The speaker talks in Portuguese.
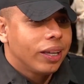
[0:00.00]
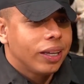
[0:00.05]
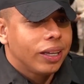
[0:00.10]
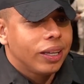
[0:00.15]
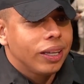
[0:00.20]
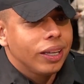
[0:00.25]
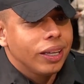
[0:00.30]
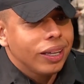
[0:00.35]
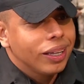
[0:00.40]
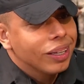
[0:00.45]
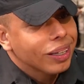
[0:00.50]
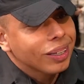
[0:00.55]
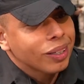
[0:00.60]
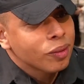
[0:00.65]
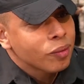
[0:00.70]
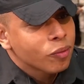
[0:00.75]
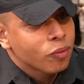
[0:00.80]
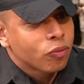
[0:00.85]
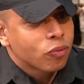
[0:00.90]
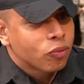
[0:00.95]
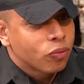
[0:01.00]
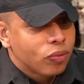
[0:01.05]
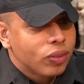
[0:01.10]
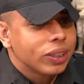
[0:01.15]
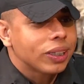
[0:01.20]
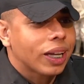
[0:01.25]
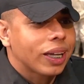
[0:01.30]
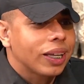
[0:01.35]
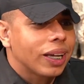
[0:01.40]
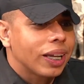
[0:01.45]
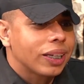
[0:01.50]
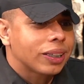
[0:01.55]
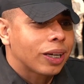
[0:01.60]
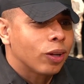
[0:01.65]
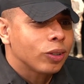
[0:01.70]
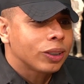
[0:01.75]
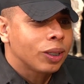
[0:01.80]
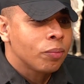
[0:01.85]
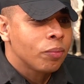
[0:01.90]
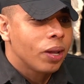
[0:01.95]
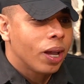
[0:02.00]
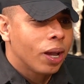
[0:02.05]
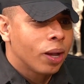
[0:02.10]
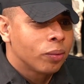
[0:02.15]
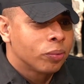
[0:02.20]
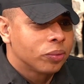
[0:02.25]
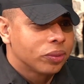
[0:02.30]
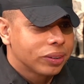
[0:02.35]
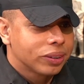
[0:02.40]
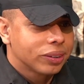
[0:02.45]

E fiz aqui nas calças mesmo.